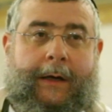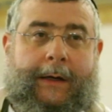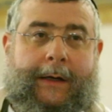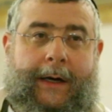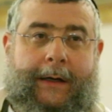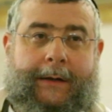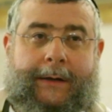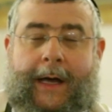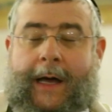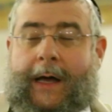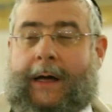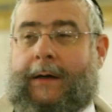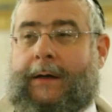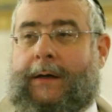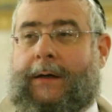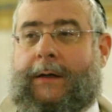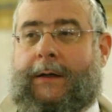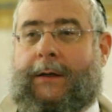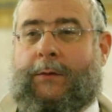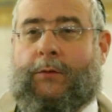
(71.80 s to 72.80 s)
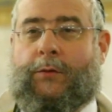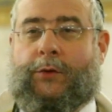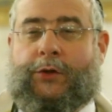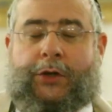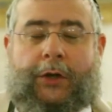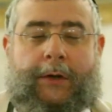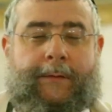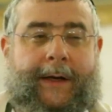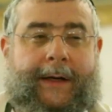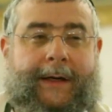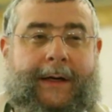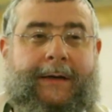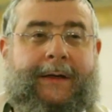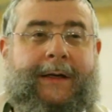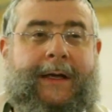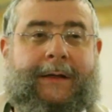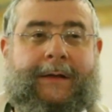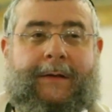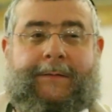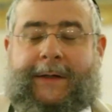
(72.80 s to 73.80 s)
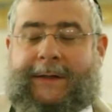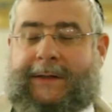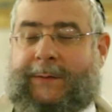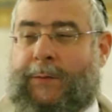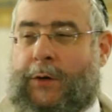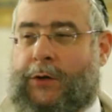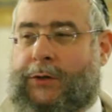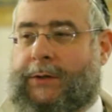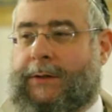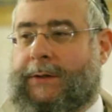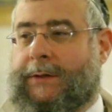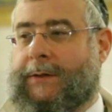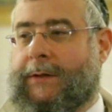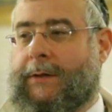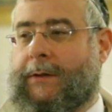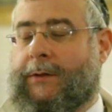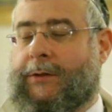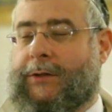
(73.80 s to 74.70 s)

когда у человека нет возможности